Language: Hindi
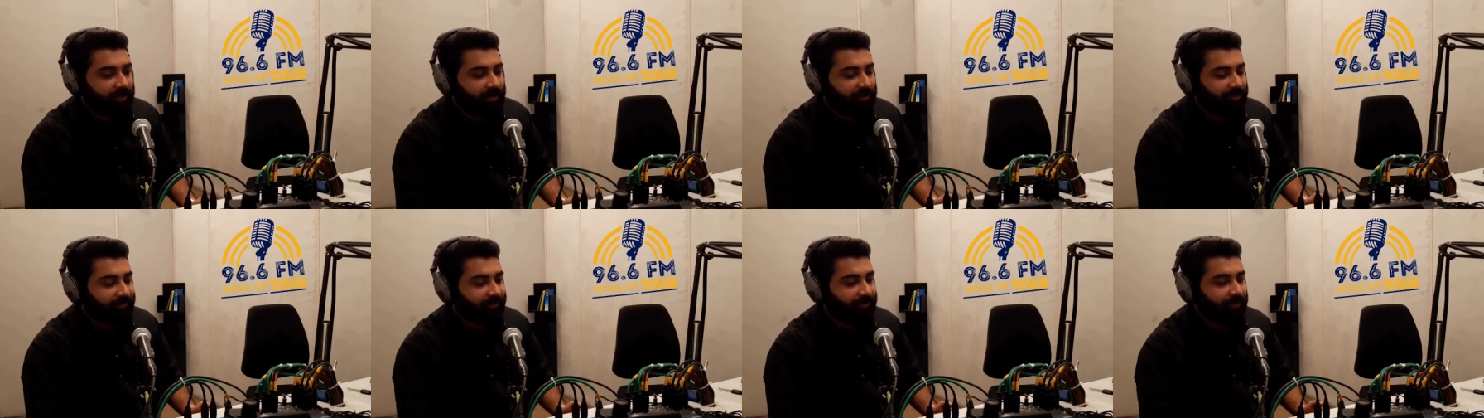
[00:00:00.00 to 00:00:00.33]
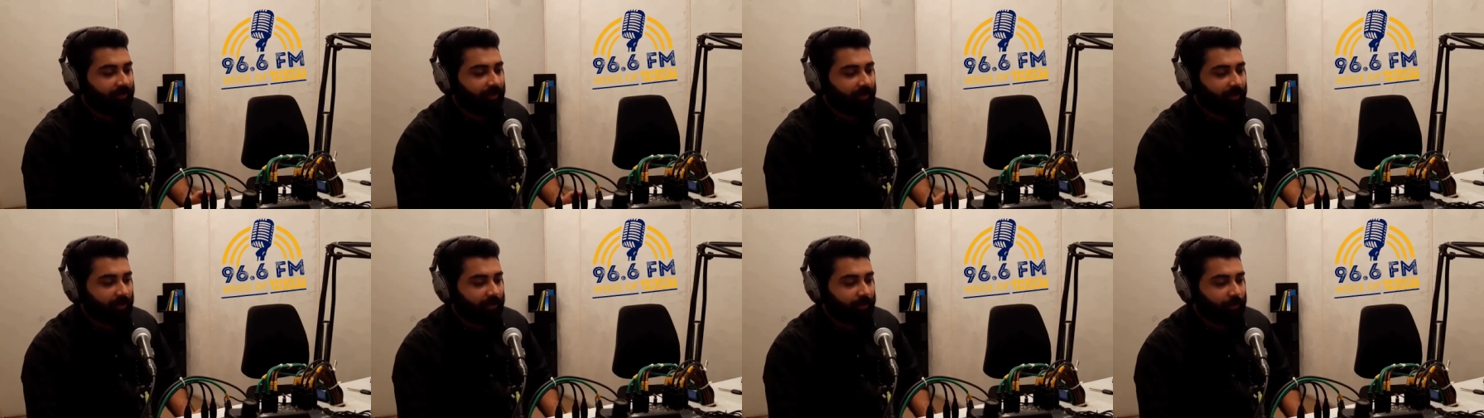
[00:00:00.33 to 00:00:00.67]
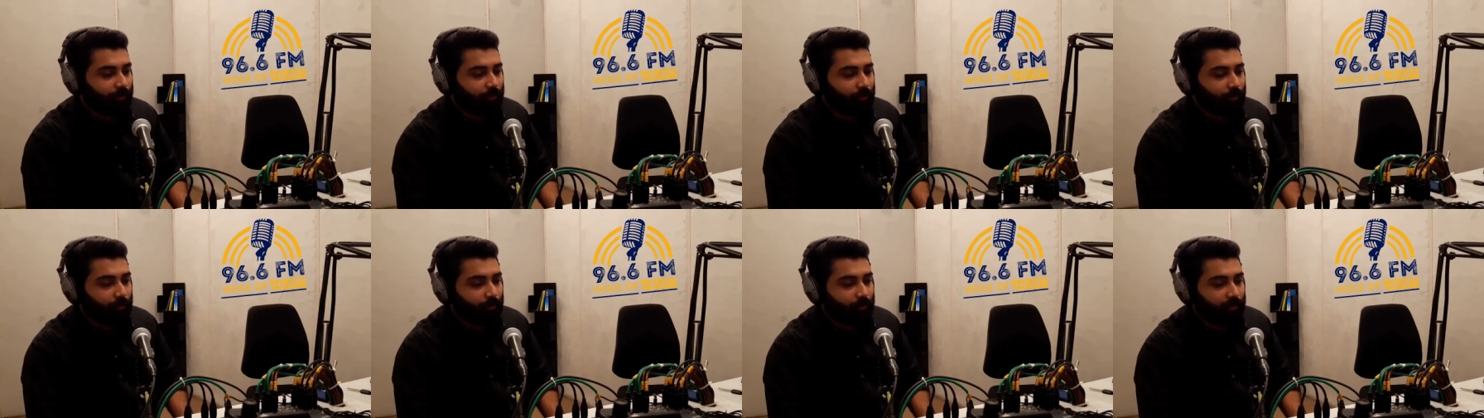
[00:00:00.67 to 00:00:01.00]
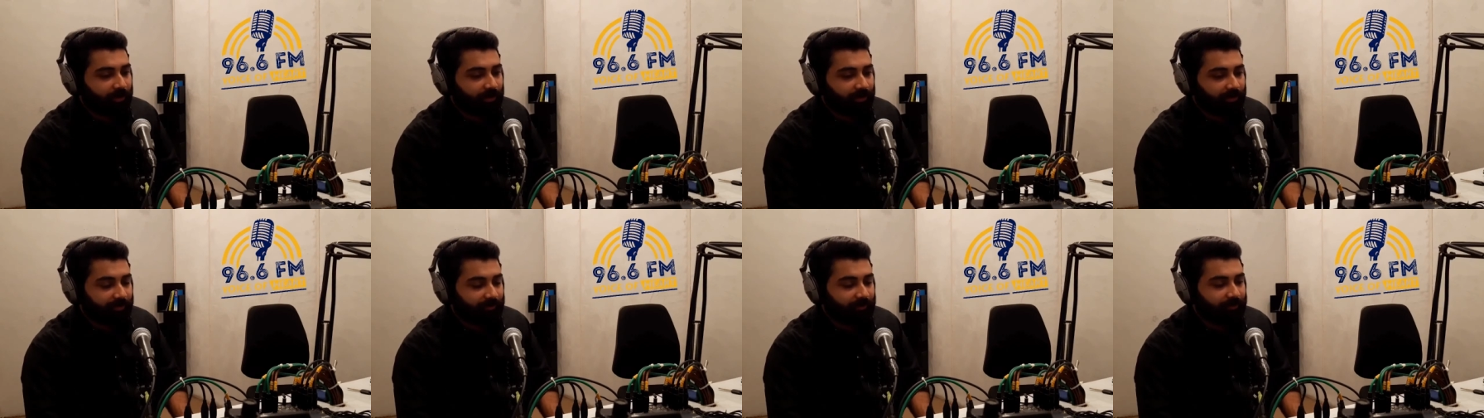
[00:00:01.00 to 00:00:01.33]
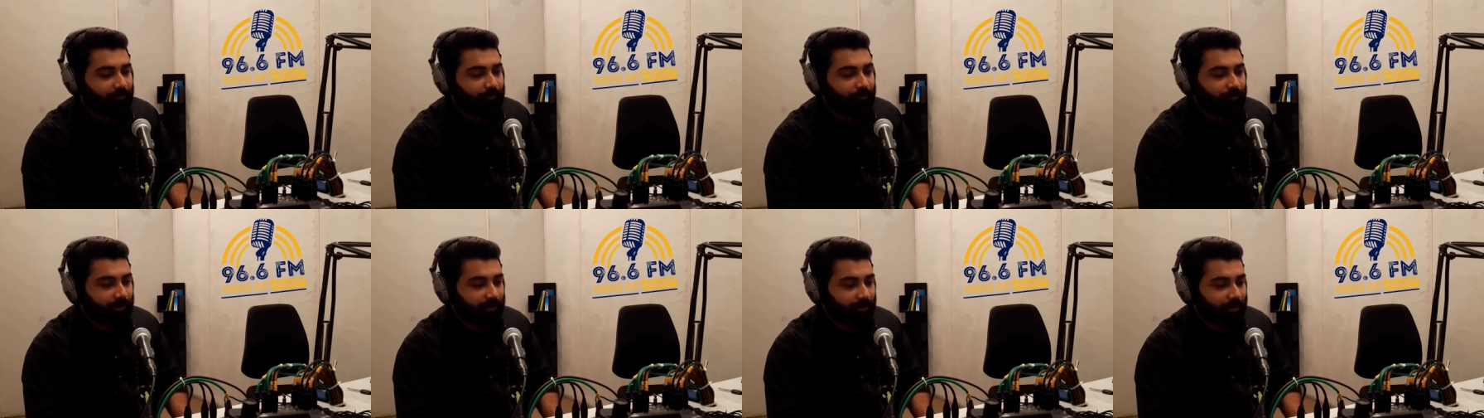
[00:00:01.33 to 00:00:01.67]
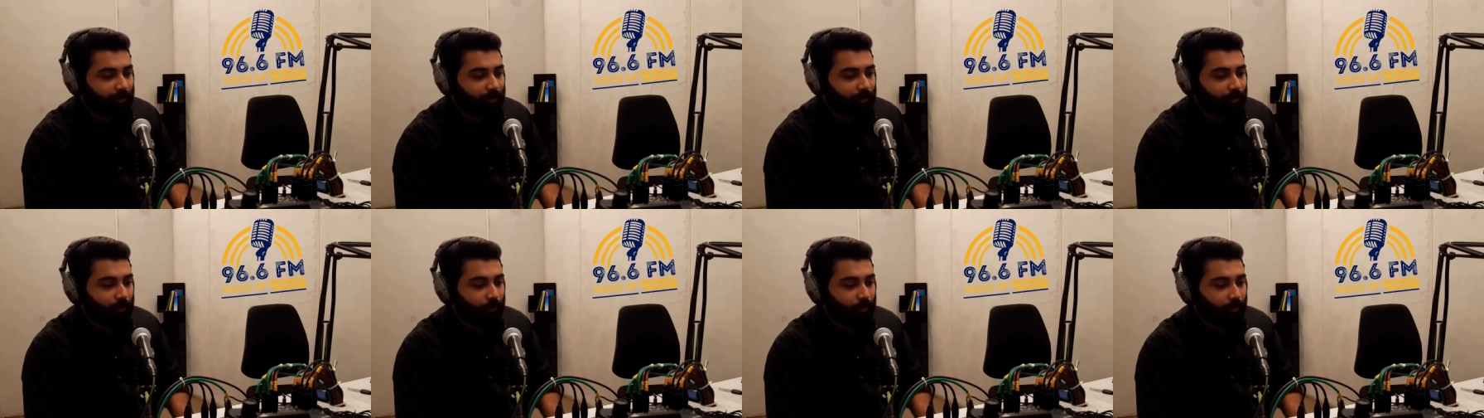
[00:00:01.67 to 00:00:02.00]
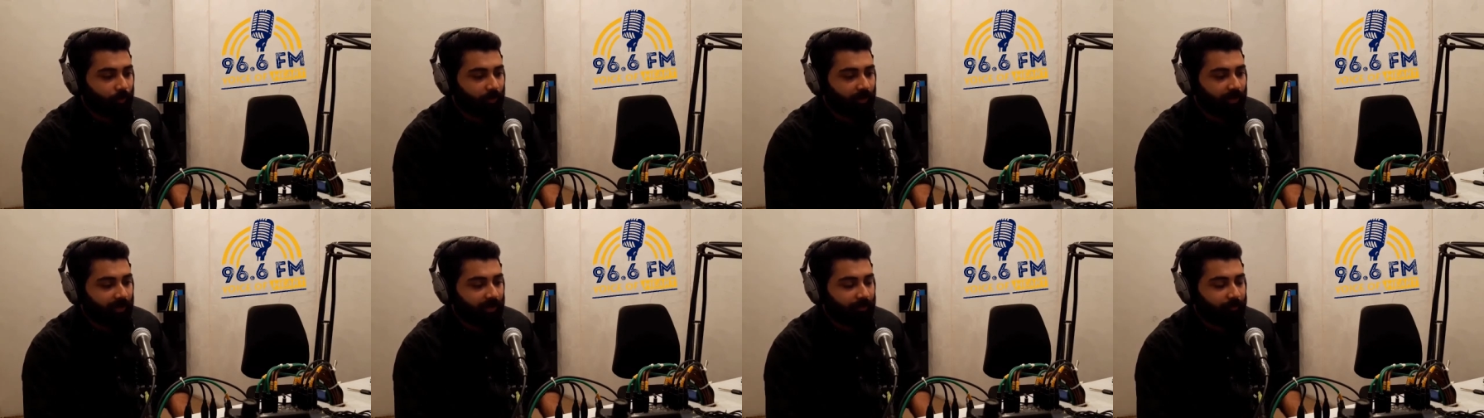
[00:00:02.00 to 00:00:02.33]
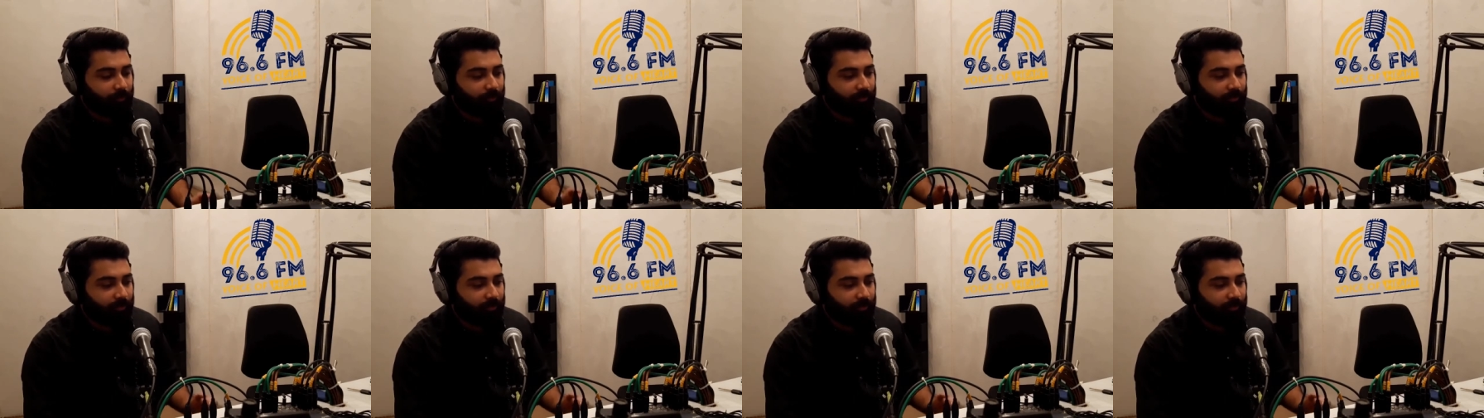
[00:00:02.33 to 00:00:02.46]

किसी ऑडियो को या किसी वीडियो को आप